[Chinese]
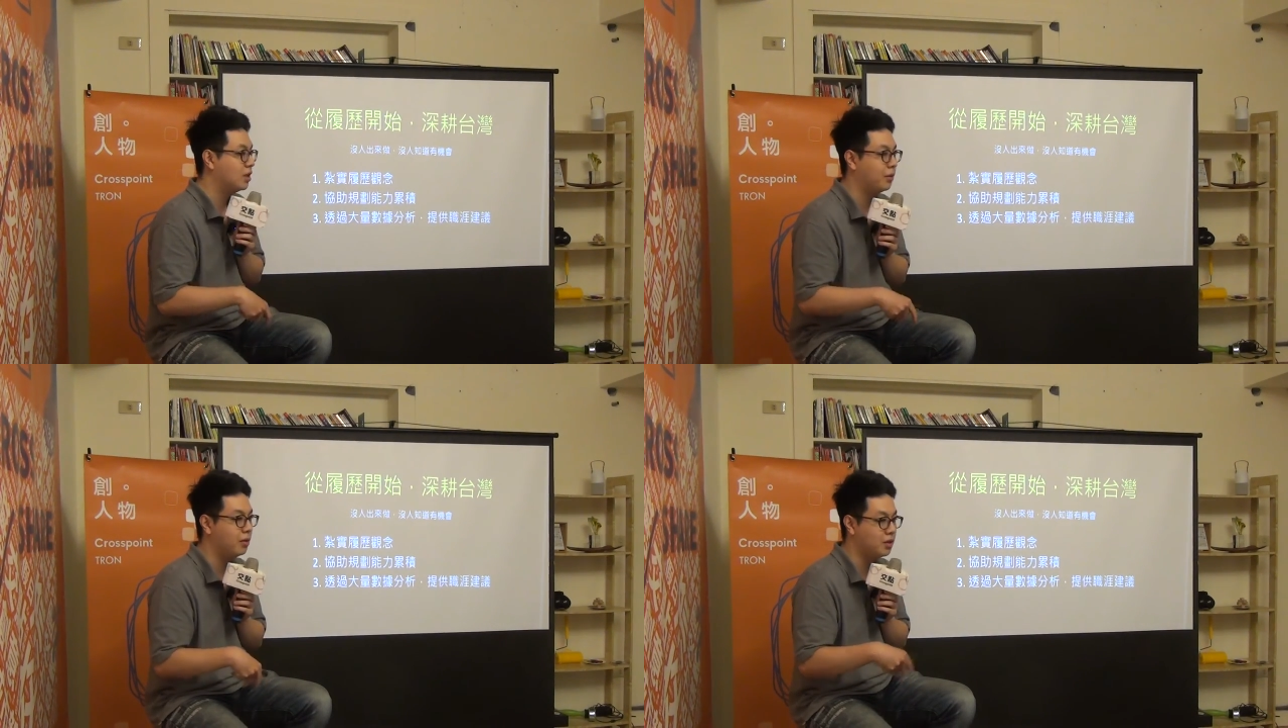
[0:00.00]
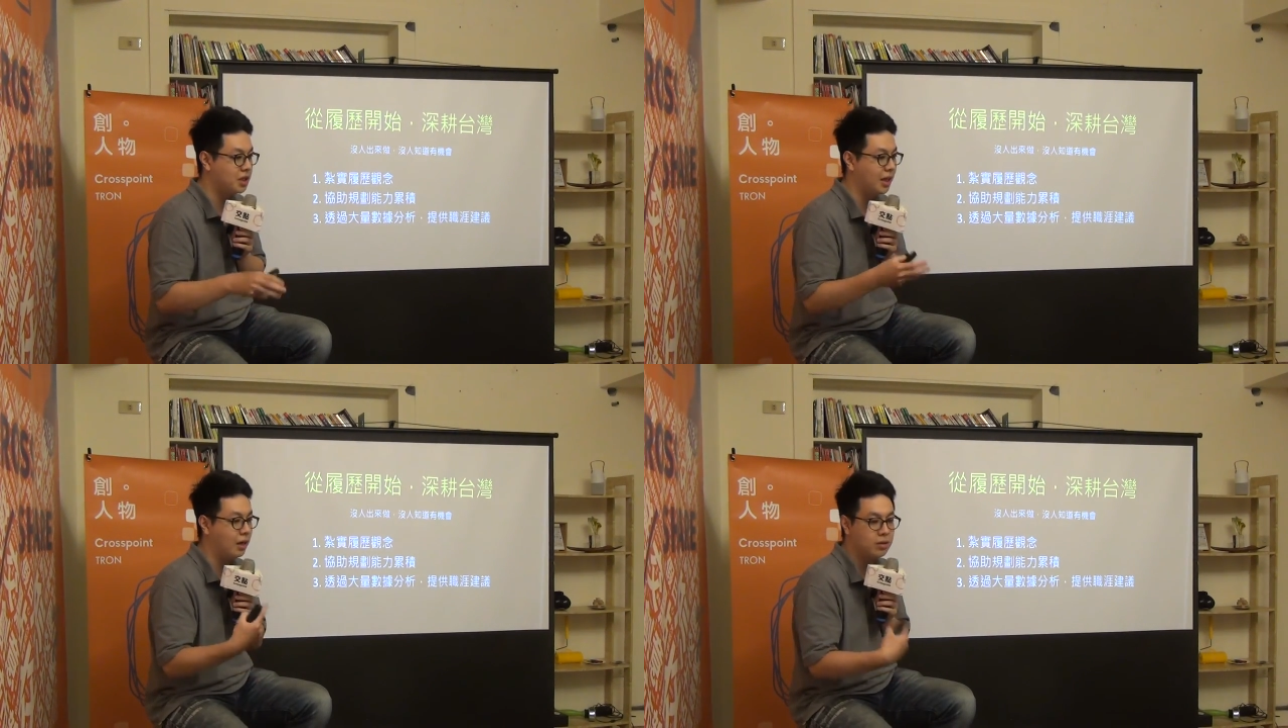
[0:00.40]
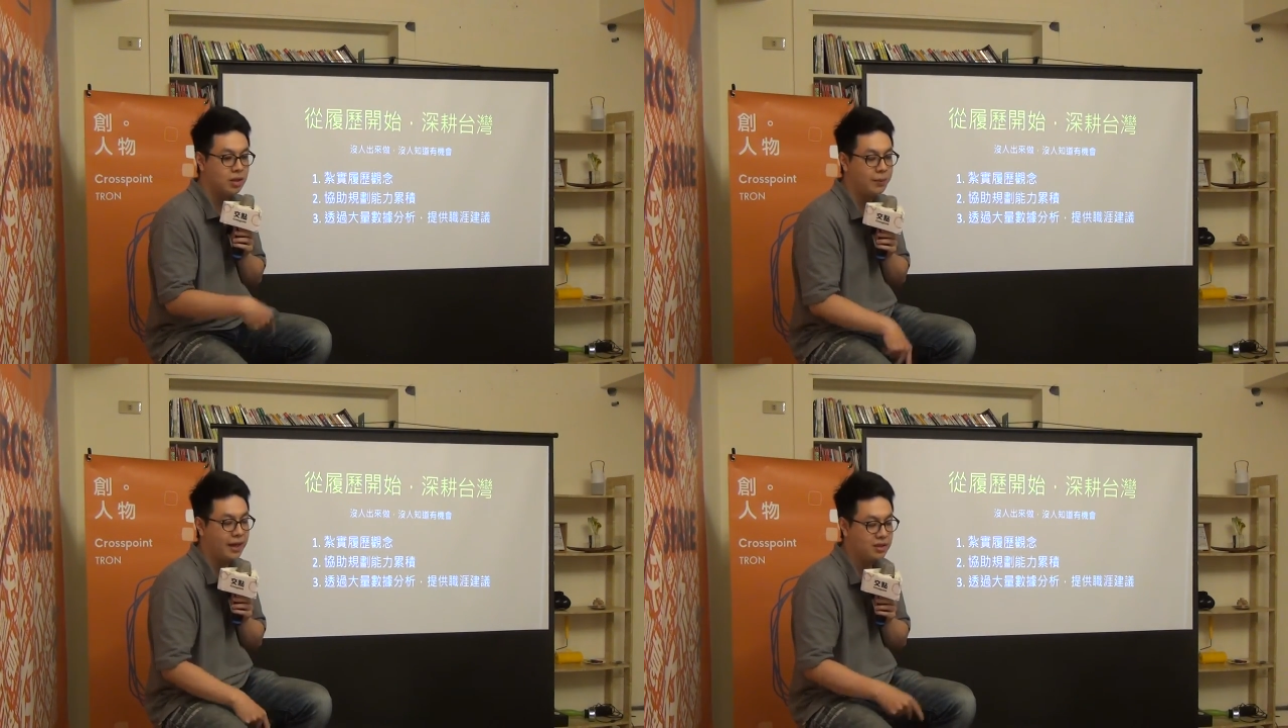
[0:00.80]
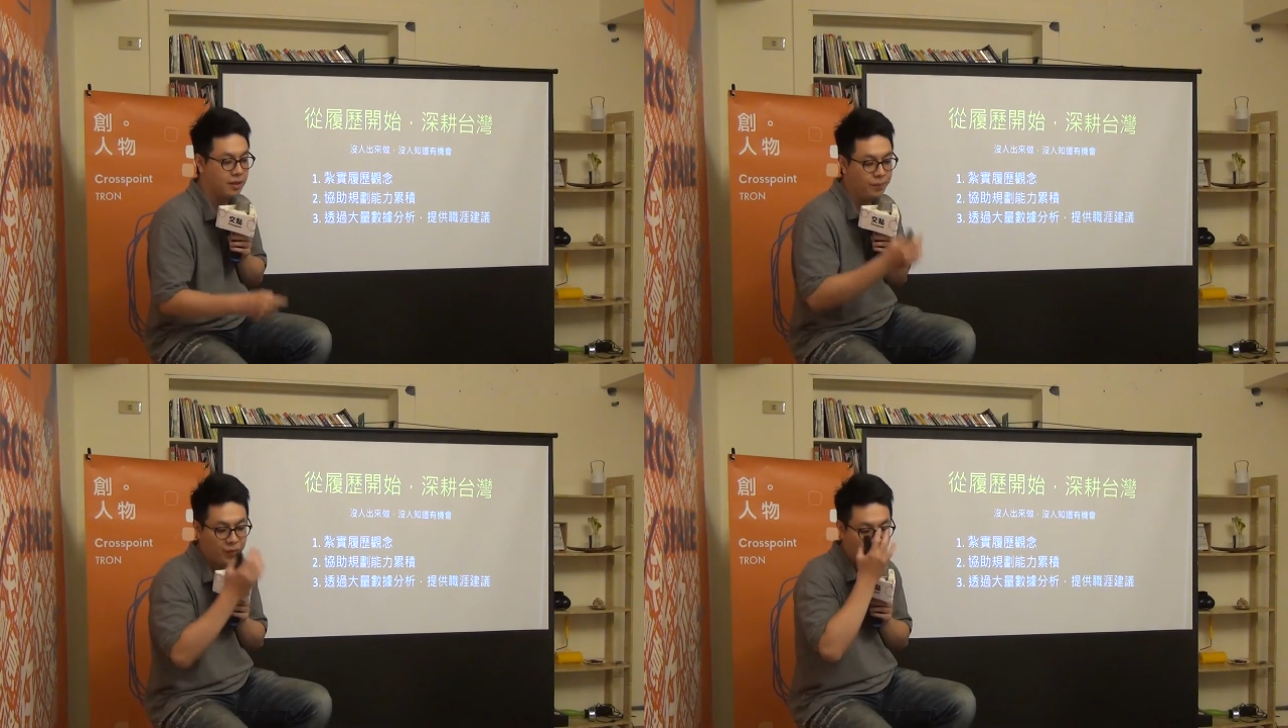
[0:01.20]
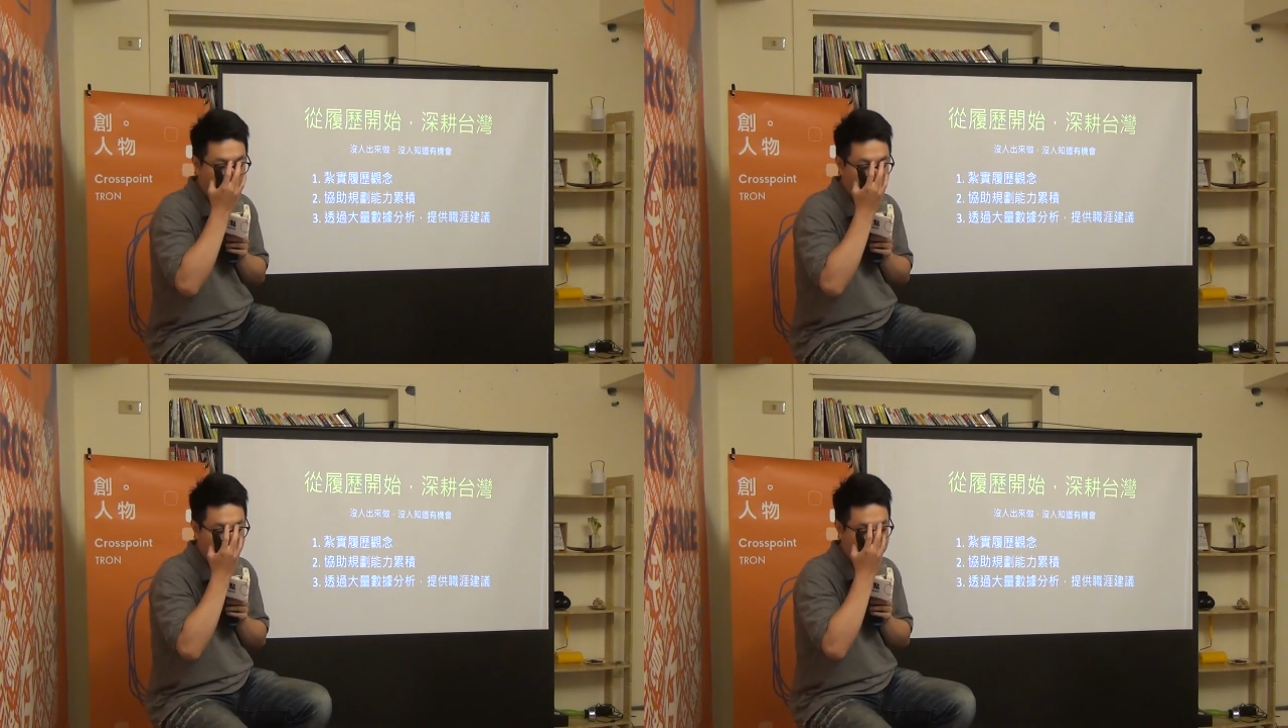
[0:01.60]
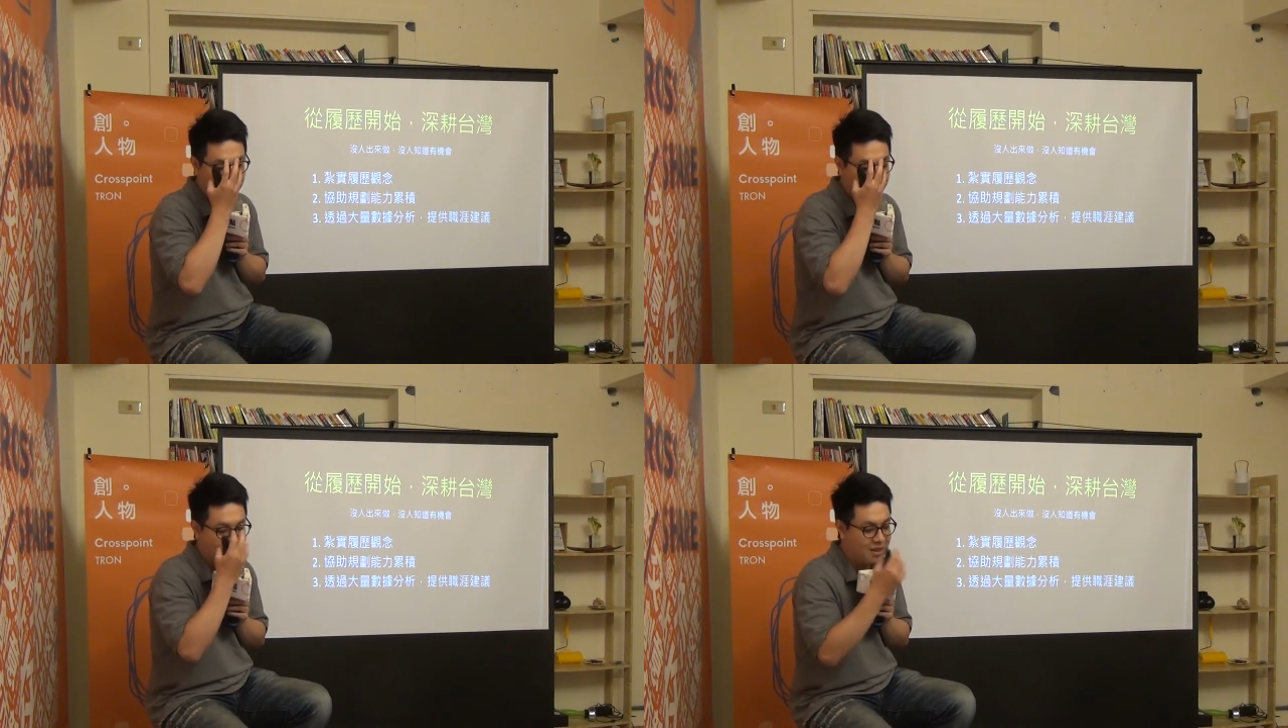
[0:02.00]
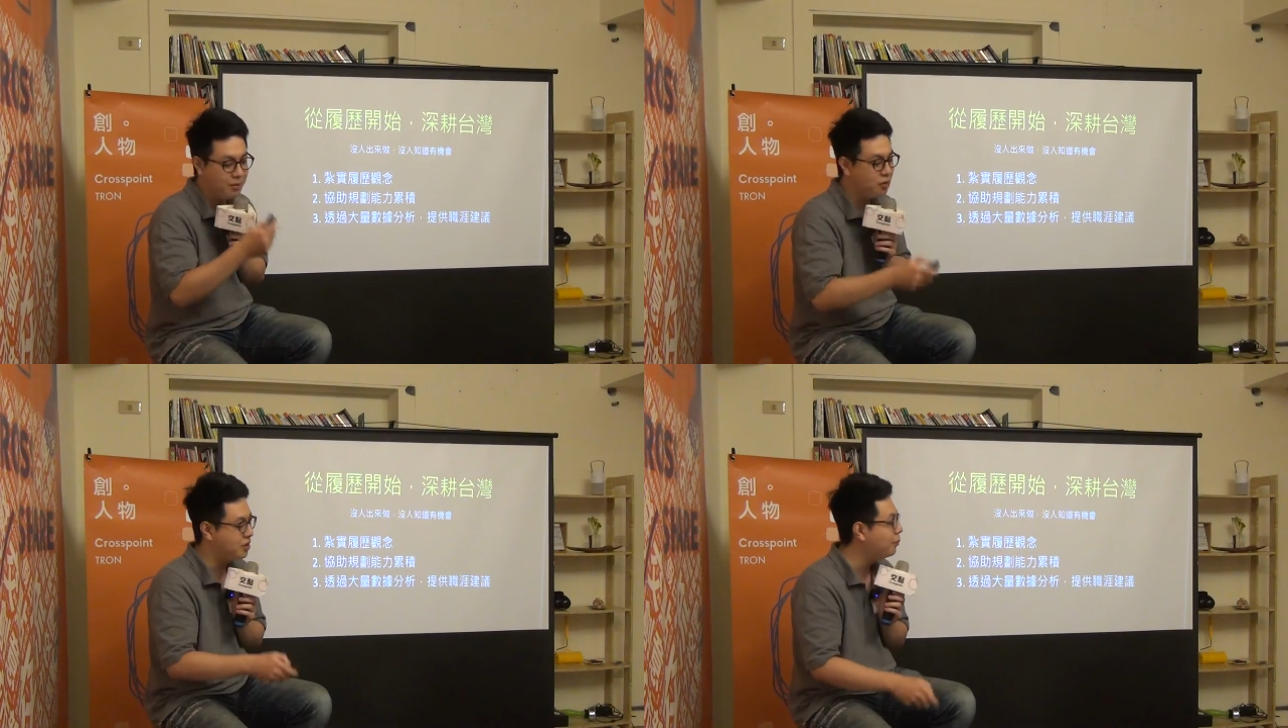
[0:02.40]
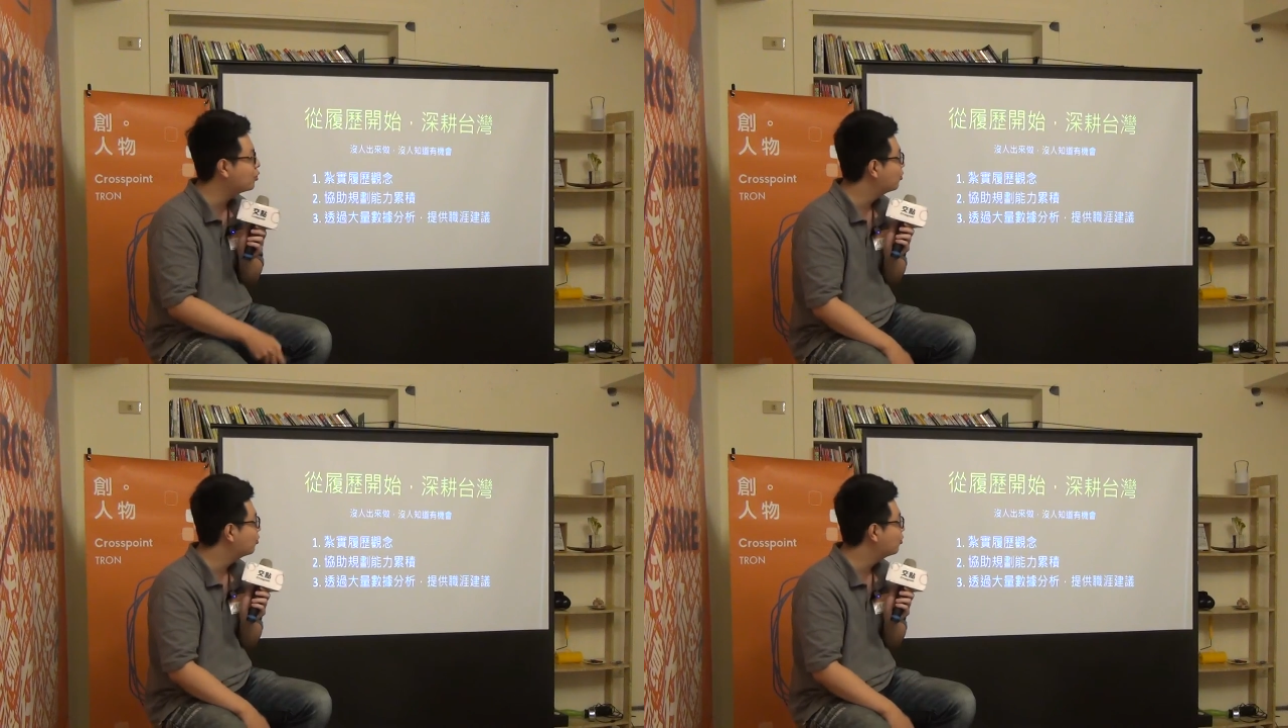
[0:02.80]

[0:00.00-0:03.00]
析，会有一些好的一个排程。这边是商业机密，就先不